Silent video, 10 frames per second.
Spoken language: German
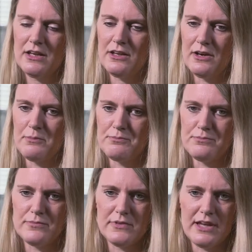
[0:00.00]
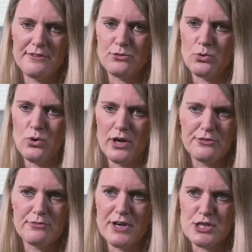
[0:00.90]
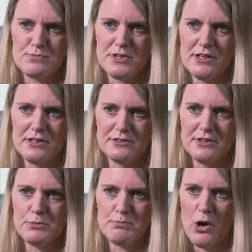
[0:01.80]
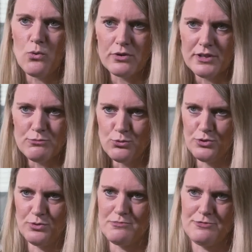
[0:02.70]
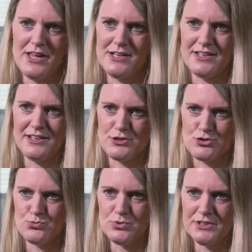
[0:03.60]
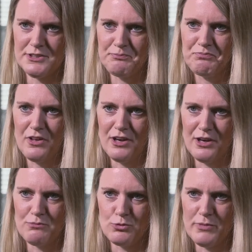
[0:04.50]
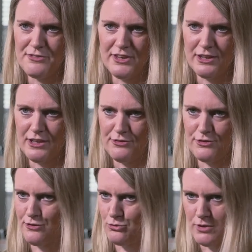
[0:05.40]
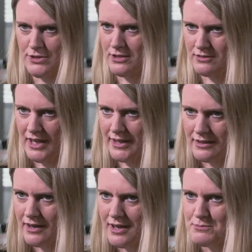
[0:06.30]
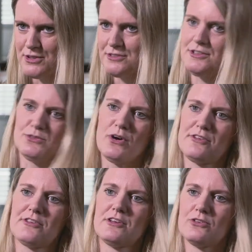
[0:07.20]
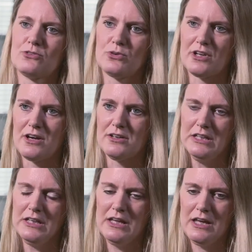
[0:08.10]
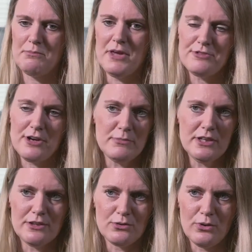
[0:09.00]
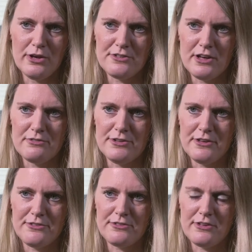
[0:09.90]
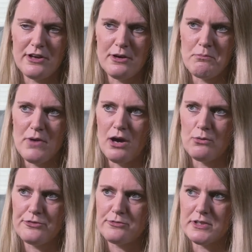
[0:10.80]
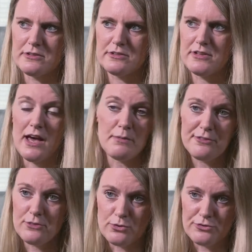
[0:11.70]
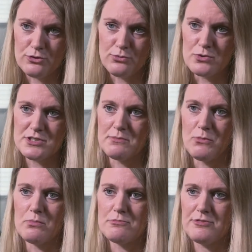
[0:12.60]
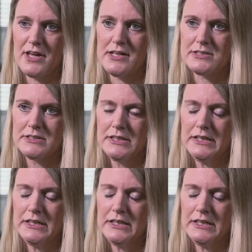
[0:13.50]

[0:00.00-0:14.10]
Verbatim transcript: Ähm, dazu gehört zum Beispiel die Bebauung im Wohnumfeld einer Schule, ähm, wo man sehen kann, sind das überwiegend Eigenheime, die dort sind oder Mehrfamilienhäuser. Wie sieht es ähm, aus mit der Arbeitslosenquote im Umfeld,